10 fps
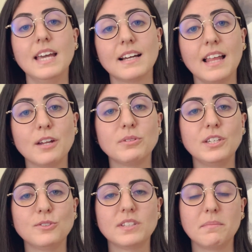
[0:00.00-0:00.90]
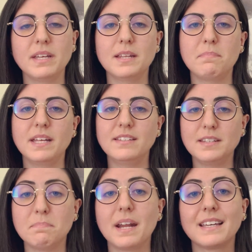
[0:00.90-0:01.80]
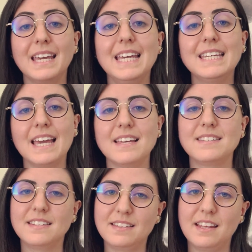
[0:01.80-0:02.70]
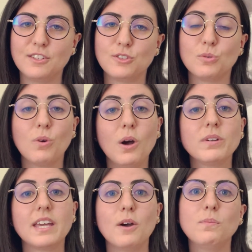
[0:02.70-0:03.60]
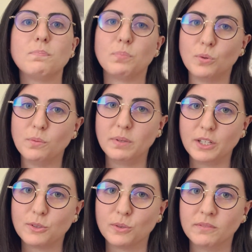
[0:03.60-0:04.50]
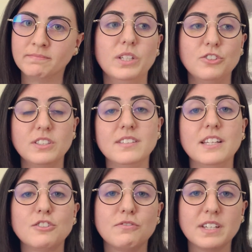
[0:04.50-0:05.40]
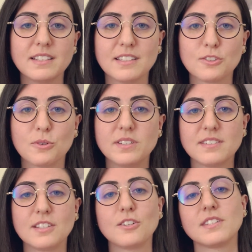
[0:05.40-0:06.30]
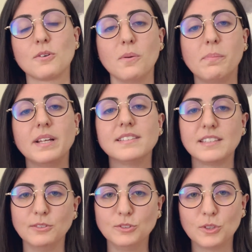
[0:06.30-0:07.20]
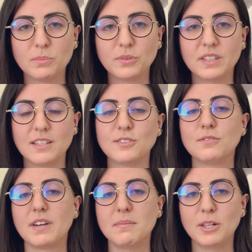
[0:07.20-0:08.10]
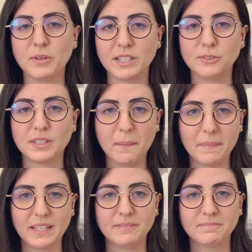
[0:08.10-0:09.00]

E é claro que isso também depende de para quem que é esse texto, qual que é o público. Quando a gente identifica essas coisas, a nossa compreensão sobre o texto vai melhorando também.